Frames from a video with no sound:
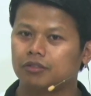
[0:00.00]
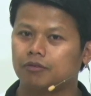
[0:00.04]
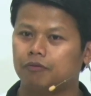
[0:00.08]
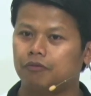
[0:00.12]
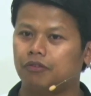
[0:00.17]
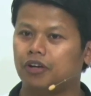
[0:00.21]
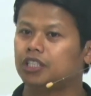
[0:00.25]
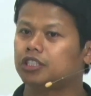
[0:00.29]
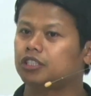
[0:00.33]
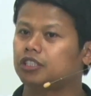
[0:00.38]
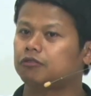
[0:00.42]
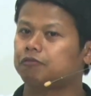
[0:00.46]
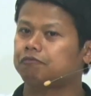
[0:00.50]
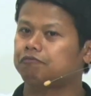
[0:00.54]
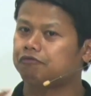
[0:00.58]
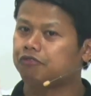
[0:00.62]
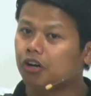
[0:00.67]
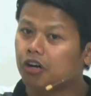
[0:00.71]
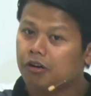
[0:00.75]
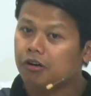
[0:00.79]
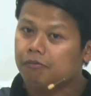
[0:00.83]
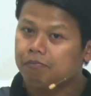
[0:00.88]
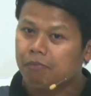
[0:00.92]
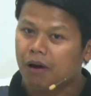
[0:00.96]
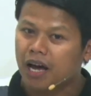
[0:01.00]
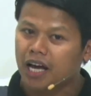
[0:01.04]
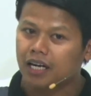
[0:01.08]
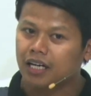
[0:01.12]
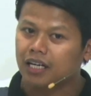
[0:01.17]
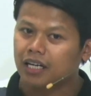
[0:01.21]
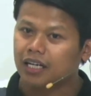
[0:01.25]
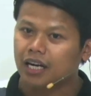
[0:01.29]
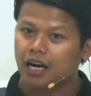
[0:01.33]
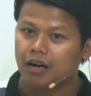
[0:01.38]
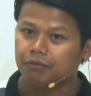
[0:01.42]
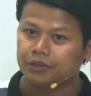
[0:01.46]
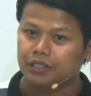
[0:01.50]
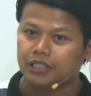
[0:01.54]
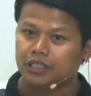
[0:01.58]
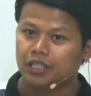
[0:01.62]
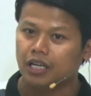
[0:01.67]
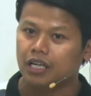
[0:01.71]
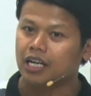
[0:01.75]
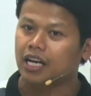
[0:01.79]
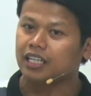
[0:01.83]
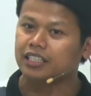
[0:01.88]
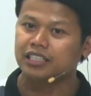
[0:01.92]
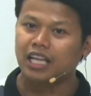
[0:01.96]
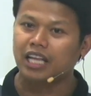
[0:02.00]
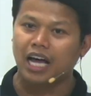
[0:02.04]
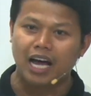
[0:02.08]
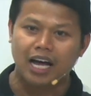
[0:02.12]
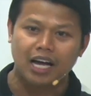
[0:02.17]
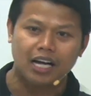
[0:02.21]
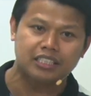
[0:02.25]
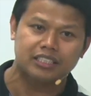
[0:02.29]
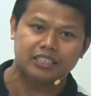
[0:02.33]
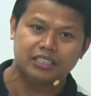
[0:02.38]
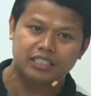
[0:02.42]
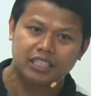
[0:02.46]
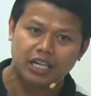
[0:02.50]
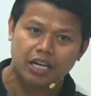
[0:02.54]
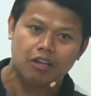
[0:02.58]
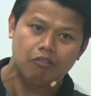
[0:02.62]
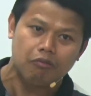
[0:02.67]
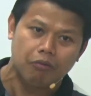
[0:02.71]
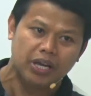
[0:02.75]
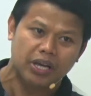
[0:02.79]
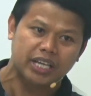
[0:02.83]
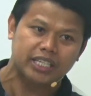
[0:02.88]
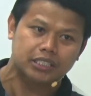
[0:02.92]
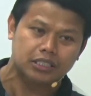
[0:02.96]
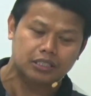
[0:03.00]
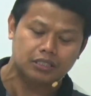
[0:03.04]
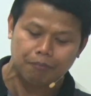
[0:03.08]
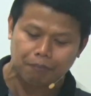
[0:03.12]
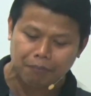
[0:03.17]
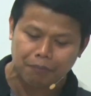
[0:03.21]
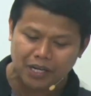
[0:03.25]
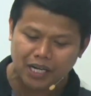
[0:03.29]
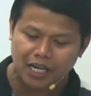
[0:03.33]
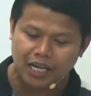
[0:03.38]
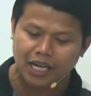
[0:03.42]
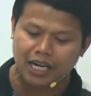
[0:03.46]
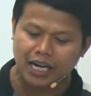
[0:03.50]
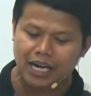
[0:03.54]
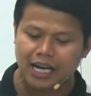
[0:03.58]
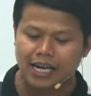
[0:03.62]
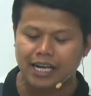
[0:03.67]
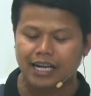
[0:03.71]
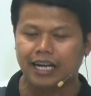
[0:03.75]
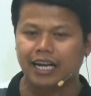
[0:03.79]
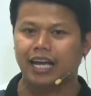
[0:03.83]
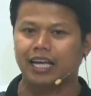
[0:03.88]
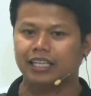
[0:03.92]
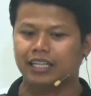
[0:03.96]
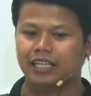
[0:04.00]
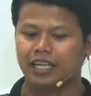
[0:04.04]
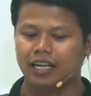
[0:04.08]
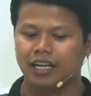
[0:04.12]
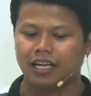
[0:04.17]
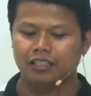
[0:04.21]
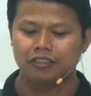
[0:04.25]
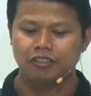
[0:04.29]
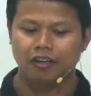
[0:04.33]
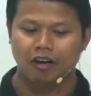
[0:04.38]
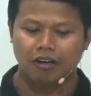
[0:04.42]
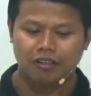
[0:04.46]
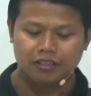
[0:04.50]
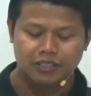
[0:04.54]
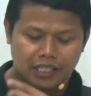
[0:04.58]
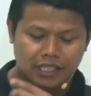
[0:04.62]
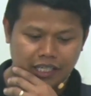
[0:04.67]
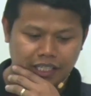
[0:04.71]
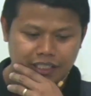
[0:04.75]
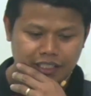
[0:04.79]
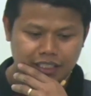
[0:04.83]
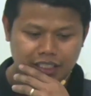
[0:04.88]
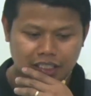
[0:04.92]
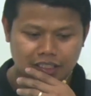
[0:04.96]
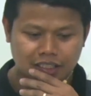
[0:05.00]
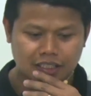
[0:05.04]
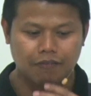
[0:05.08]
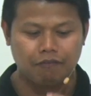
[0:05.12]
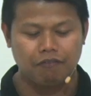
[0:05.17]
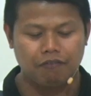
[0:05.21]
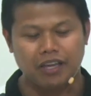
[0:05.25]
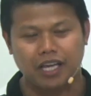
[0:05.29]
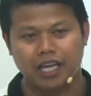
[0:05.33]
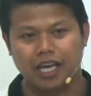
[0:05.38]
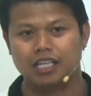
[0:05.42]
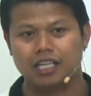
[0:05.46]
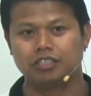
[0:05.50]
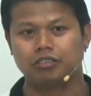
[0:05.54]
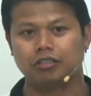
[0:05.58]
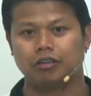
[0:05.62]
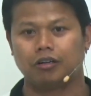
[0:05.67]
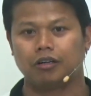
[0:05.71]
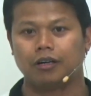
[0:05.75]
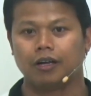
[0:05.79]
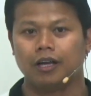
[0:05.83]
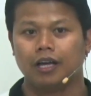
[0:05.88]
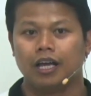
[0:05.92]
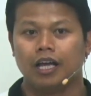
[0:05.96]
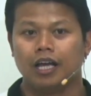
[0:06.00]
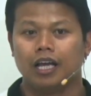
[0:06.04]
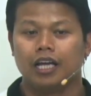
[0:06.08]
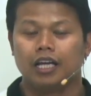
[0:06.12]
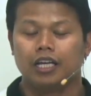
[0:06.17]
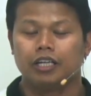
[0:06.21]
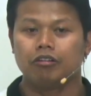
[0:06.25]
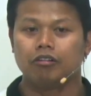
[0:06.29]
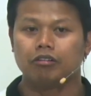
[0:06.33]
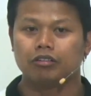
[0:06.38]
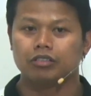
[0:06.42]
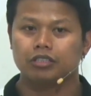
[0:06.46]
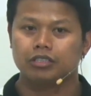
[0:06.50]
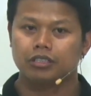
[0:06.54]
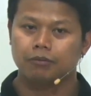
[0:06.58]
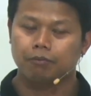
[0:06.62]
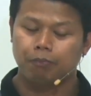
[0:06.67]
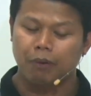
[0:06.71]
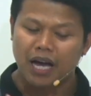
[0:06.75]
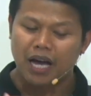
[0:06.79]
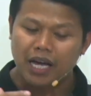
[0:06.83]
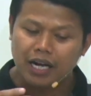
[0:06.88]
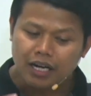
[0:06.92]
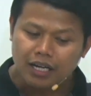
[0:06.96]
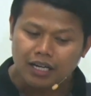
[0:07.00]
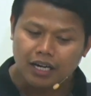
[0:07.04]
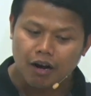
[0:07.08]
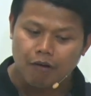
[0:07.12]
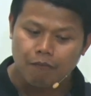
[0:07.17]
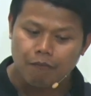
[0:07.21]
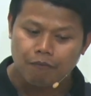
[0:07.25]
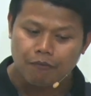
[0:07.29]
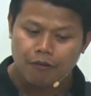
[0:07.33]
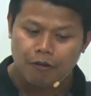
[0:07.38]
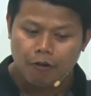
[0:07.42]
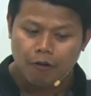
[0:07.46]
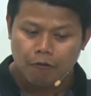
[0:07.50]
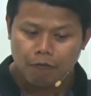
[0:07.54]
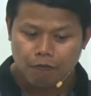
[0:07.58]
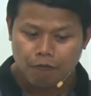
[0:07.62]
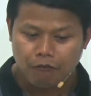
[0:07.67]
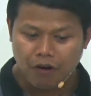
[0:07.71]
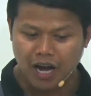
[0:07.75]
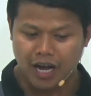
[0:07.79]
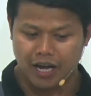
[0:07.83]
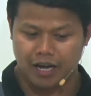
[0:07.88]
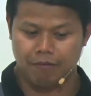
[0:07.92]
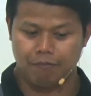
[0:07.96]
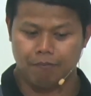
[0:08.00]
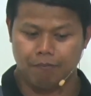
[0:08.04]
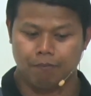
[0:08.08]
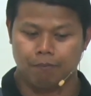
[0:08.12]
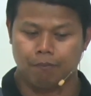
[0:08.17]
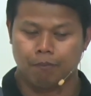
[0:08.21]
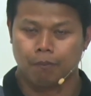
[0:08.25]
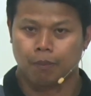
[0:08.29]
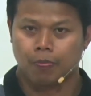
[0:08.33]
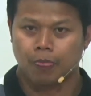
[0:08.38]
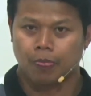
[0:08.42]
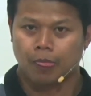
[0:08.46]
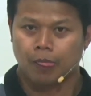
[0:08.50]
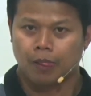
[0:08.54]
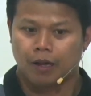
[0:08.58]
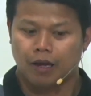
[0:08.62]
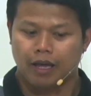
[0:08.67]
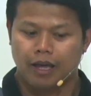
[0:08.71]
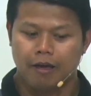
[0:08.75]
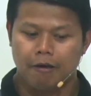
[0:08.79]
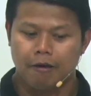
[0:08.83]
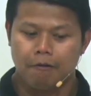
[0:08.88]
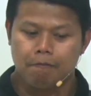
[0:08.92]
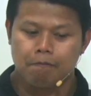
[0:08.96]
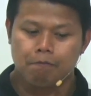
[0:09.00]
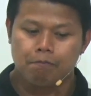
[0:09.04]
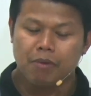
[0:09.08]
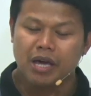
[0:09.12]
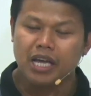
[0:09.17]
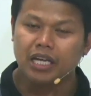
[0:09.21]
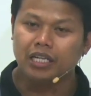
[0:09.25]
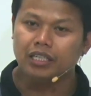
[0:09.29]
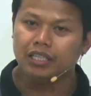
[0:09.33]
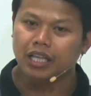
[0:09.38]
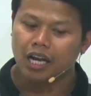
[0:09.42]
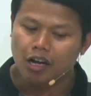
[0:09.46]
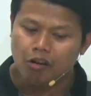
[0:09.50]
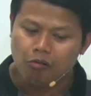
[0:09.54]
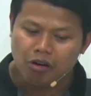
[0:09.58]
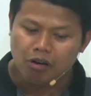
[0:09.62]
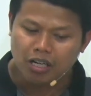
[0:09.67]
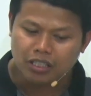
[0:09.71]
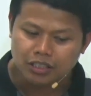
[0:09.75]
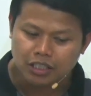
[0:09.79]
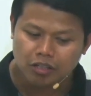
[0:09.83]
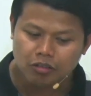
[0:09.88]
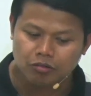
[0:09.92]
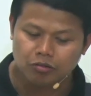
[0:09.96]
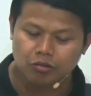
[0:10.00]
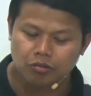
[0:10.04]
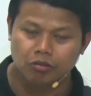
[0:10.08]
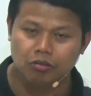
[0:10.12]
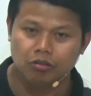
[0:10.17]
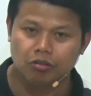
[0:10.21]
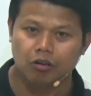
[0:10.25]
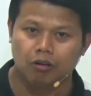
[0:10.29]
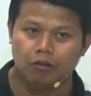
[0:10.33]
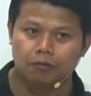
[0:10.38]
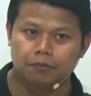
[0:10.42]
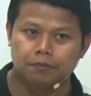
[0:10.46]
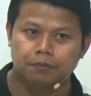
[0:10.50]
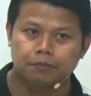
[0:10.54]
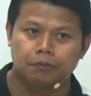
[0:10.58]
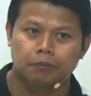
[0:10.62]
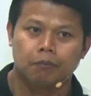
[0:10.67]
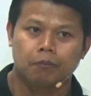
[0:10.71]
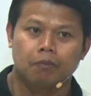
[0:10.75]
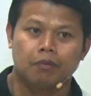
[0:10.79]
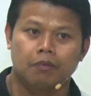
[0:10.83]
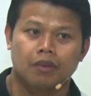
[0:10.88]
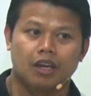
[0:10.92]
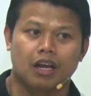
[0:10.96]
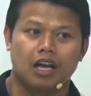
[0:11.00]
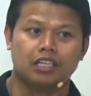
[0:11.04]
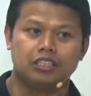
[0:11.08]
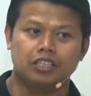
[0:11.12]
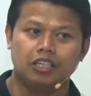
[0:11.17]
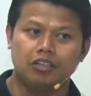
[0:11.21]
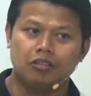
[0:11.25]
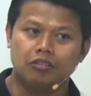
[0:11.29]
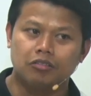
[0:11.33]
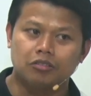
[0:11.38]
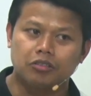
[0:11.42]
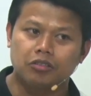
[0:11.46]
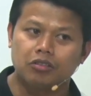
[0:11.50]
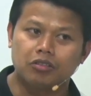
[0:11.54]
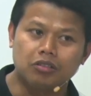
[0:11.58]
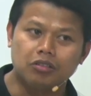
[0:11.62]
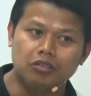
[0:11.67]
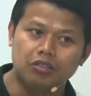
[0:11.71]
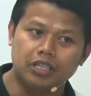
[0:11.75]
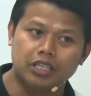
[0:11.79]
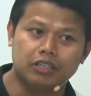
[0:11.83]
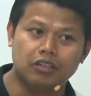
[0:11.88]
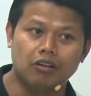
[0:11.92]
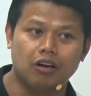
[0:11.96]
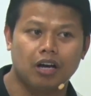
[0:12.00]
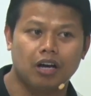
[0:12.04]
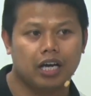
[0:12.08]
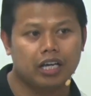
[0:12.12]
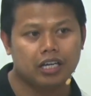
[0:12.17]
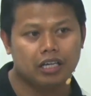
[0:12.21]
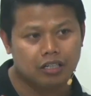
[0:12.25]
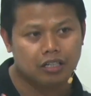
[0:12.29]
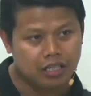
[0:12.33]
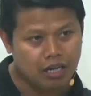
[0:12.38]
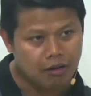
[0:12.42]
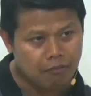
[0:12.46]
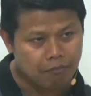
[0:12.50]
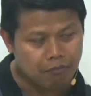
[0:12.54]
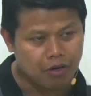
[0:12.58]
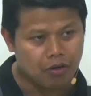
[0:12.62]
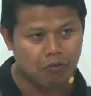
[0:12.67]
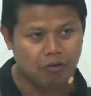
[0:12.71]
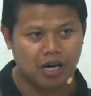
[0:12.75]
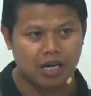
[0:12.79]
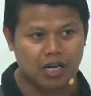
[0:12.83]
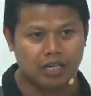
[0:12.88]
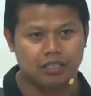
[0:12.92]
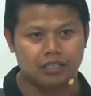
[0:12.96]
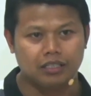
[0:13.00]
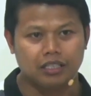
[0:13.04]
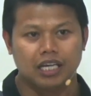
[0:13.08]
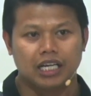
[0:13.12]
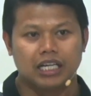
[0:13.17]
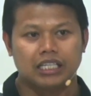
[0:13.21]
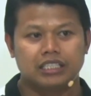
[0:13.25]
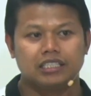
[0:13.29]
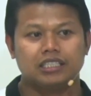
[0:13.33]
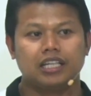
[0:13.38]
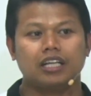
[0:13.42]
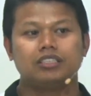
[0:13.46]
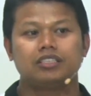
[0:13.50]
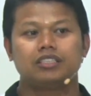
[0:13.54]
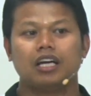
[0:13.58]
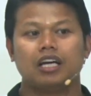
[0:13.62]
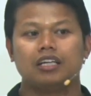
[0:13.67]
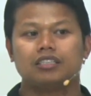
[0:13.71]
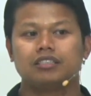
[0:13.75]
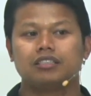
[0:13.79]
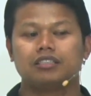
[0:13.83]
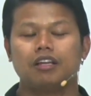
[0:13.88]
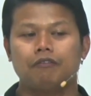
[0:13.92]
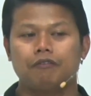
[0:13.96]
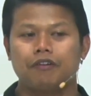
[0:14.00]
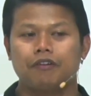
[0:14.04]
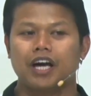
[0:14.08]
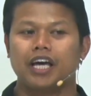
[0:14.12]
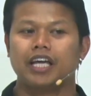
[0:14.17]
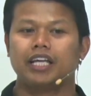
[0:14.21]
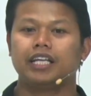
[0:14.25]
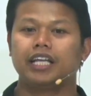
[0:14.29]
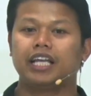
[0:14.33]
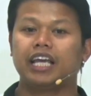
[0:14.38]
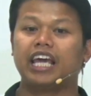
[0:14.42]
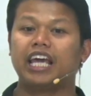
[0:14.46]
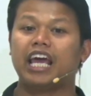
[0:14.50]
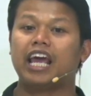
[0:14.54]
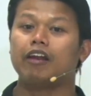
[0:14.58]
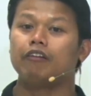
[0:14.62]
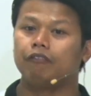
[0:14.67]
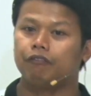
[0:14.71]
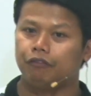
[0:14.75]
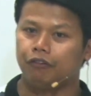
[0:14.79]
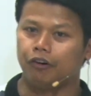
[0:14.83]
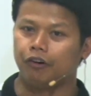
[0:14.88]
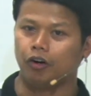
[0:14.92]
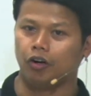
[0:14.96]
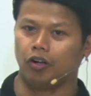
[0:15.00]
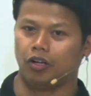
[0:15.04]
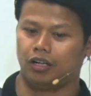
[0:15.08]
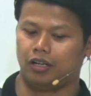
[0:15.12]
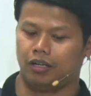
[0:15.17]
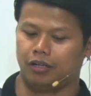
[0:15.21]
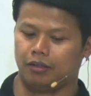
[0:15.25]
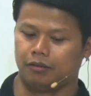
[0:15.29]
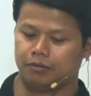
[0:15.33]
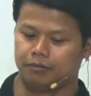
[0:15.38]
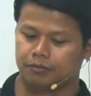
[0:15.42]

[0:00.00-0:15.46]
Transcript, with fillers: first four paragraphs sa nagdaang three weeks na pinag-aralan natin ang doctrine ng justification. Yung paragraph 5, eh, may dalawang tinuturo. Ang tinuturo nito ay, number one, the justified can fall.